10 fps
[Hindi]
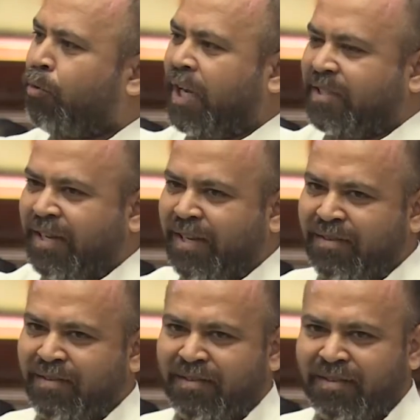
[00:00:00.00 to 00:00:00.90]
लोटस है
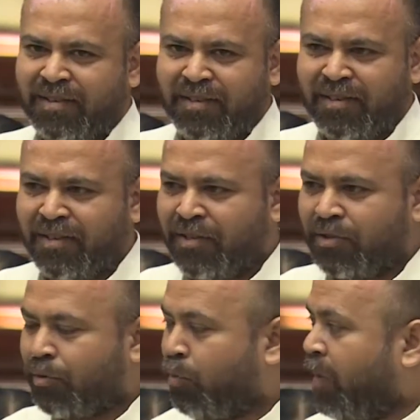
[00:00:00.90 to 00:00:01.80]

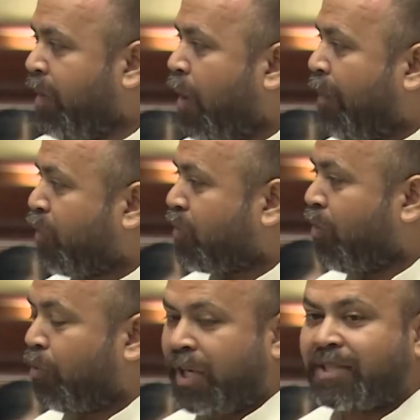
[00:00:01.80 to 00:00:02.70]
तो बोले भाई ऑपरेशन
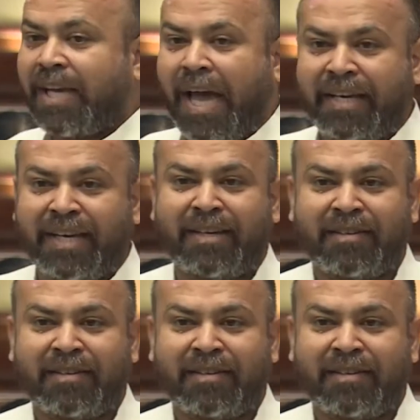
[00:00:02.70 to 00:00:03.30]
लोटस क्या है ये